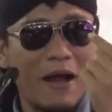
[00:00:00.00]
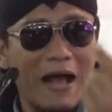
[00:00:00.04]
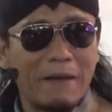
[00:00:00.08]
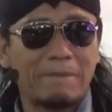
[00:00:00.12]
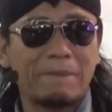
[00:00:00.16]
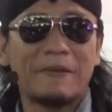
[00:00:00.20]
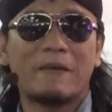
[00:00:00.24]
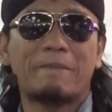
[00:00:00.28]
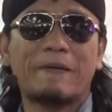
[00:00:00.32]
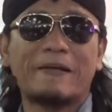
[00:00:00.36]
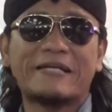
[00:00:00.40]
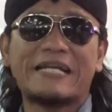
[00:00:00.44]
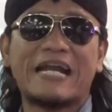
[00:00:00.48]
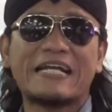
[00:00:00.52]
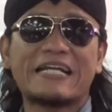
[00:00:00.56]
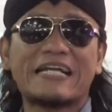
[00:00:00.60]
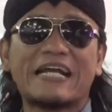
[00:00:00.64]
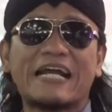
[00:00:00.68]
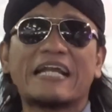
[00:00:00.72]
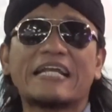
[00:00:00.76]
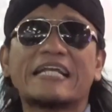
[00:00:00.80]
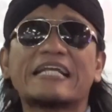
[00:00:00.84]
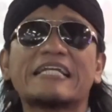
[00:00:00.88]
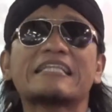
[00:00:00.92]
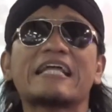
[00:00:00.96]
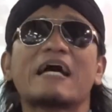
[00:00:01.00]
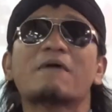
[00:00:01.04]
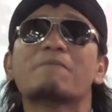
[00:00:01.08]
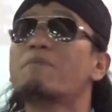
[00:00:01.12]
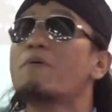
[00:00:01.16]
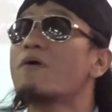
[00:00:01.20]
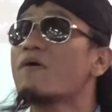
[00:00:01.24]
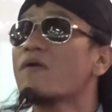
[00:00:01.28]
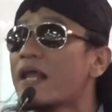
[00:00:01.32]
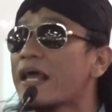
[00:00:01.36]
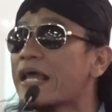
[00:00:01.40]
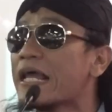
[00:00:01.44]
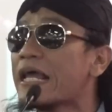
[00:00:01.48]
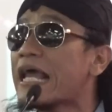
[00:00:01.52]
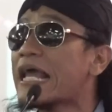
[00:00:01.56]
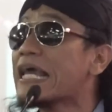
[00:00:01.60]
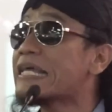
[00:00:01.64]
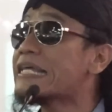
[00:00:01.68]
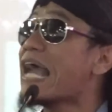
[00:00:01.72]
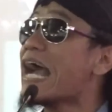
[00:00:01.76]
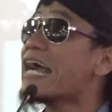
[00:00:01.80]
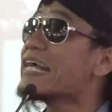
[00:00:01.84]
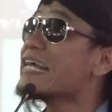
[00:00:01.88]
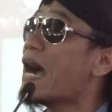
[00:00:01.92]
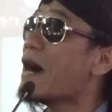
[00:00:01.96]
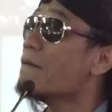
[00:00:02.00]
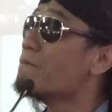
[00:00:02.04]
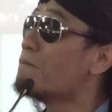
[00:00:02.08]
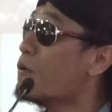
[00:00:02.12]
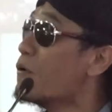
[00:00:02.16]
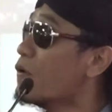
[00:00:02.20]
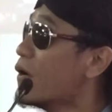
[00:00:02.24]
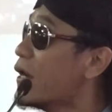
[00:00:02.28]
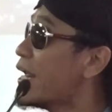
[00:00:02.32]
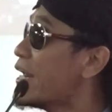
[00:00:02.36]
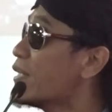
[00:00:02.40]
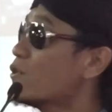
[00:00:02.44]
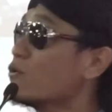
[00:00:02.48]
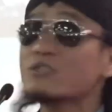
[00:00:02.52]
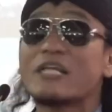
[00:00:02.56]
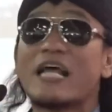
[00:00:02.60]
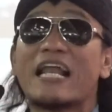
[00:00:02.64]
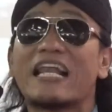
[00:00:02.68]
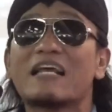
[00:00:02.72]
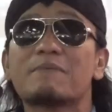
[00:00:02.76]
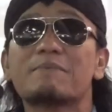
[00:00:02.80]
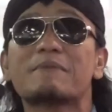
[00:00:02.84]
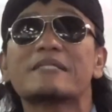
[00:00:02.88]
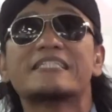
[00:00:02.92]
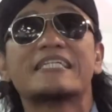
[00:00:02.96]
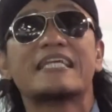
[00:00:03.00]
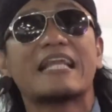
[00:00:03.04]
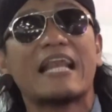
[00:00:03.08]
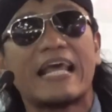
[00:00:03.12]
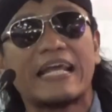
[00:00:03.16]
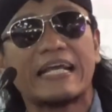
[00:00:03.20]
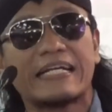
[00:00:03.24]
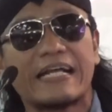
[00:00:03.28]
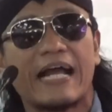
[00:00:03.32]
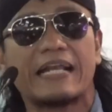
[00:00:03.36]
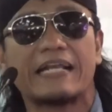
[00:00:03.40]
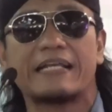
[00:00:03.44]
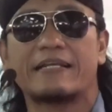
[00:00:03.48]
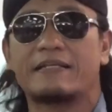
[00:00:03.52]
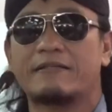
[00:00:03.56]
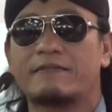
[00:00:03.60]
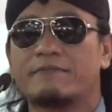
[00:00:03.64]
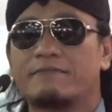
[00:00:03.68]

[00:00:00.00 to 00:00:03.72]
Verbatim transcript: Wahabi beda dengan kita, boleh. Yang nggak boleh itu saling menjelekkan.